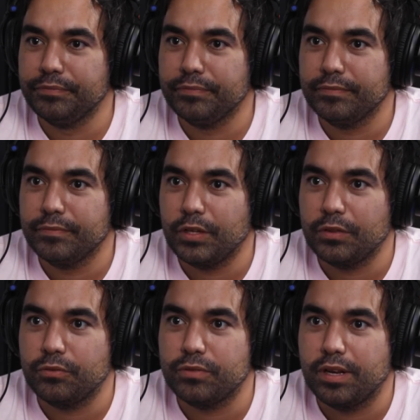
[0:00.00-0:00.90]
Sí, digo
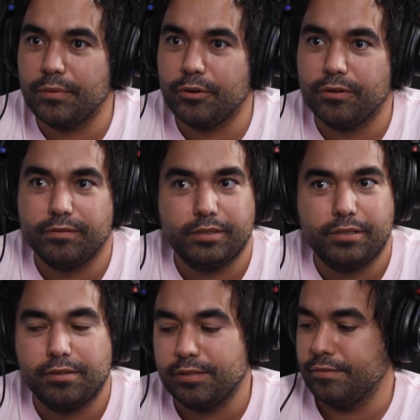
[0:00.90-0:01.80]
también. Tu cerebro,
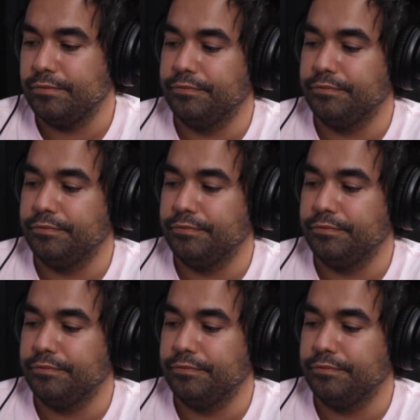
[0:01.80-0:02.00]
híjoles.